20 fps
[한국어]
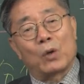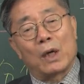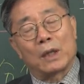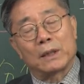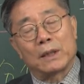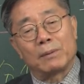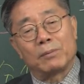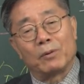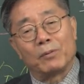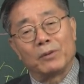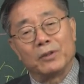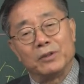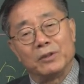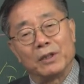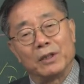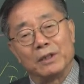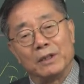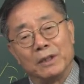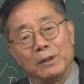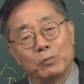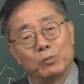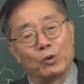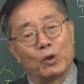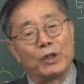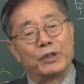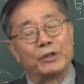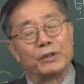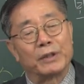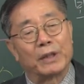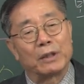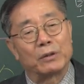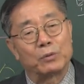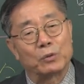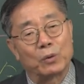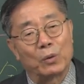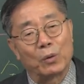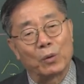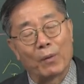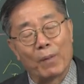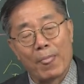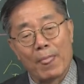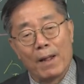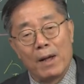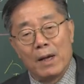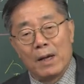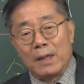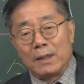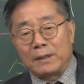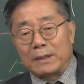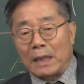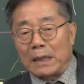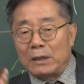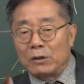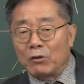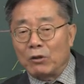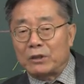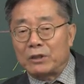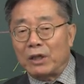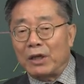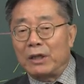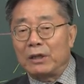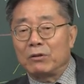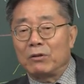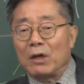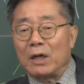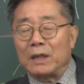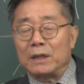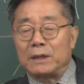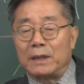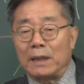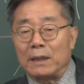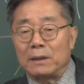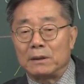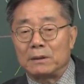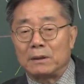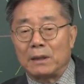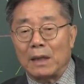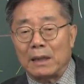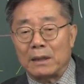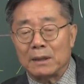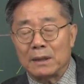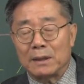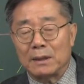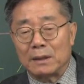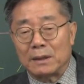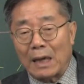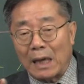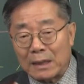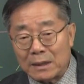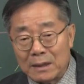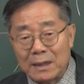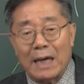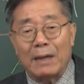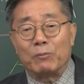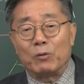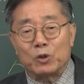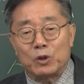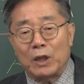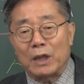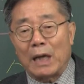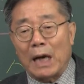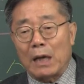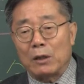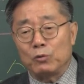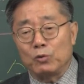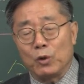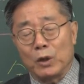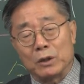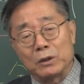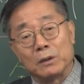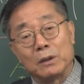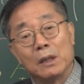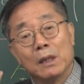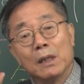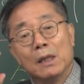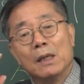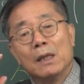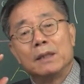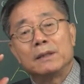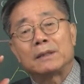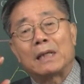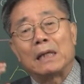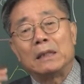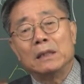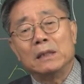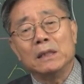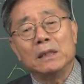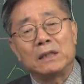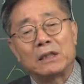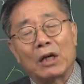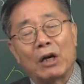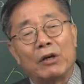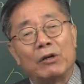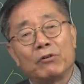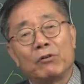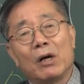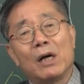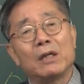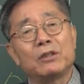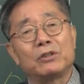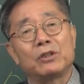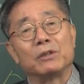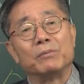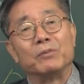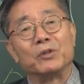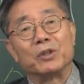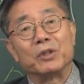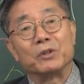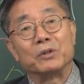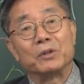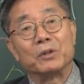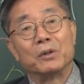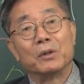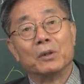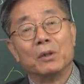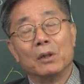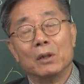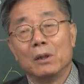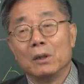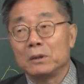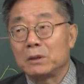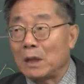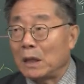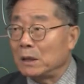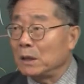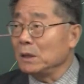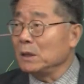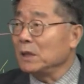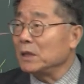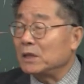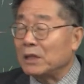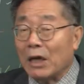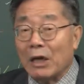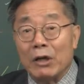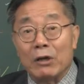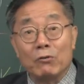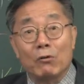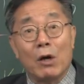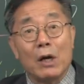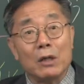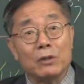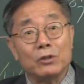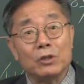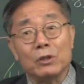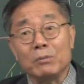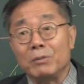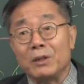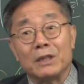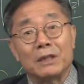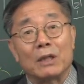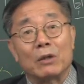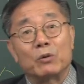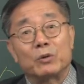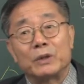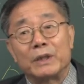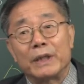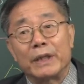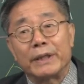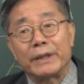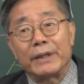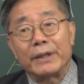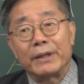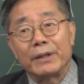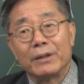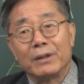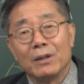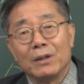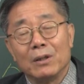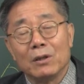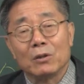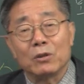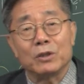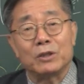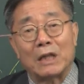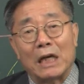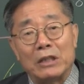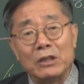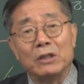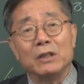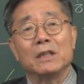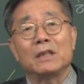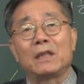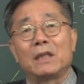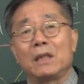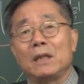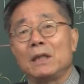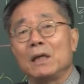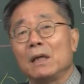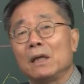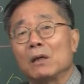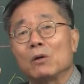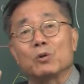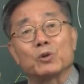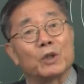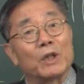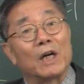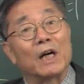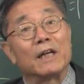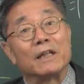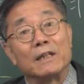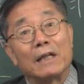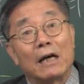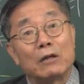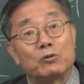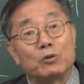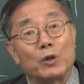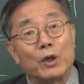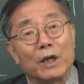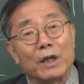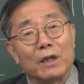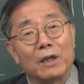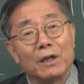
하다 보면 이제 이분화되어 가지고 자연과 자연과학이 다르, 다르다 못해 나중에는 자연이 자연과학처럼 느껴져. 자연이 자연과학처럼 있다고 생각해. 요그 자연이 기계라고 생각해 나중에